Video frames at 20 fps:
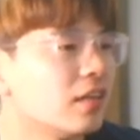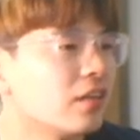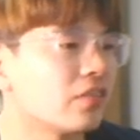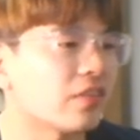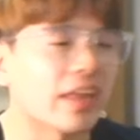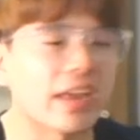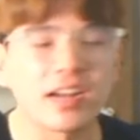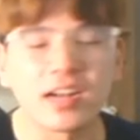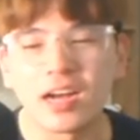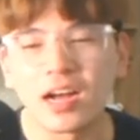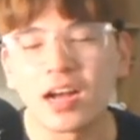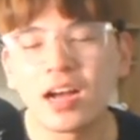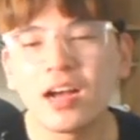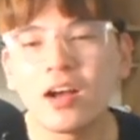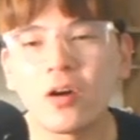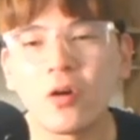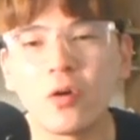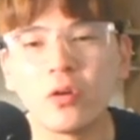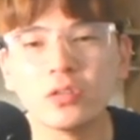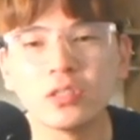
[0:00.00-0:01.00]

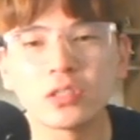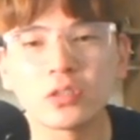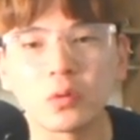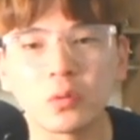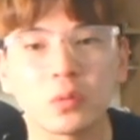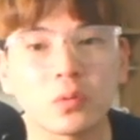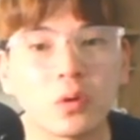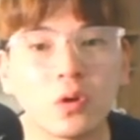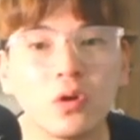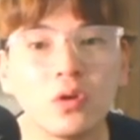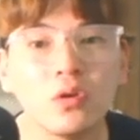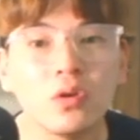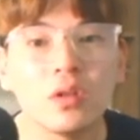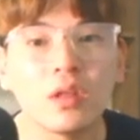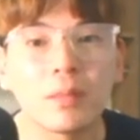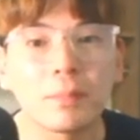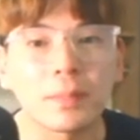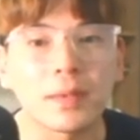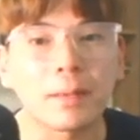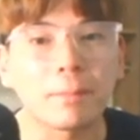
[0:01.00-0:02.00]
내가 어느정도
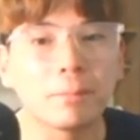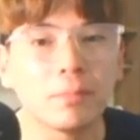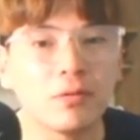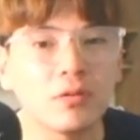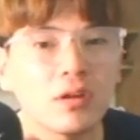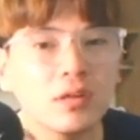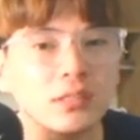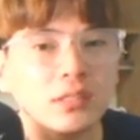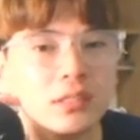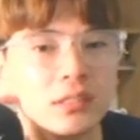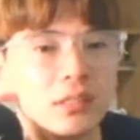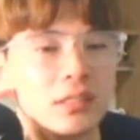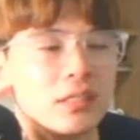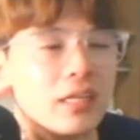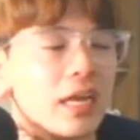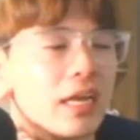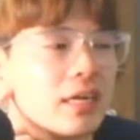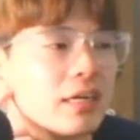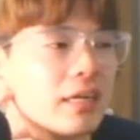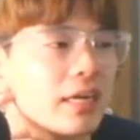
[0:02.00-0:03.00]
B 플러스
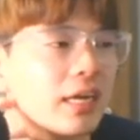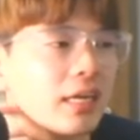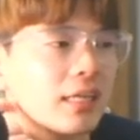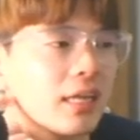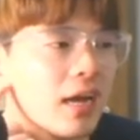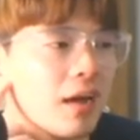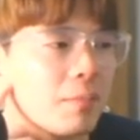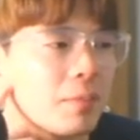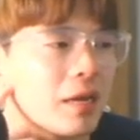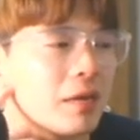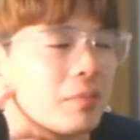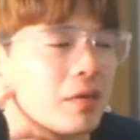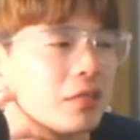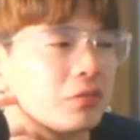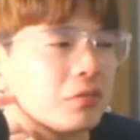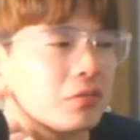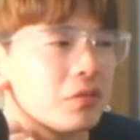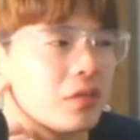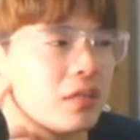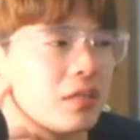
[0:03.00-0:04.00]
리그 이상 비빌
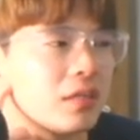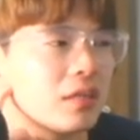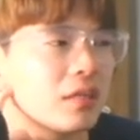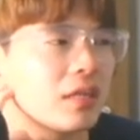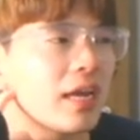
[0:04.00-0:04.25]
수 있는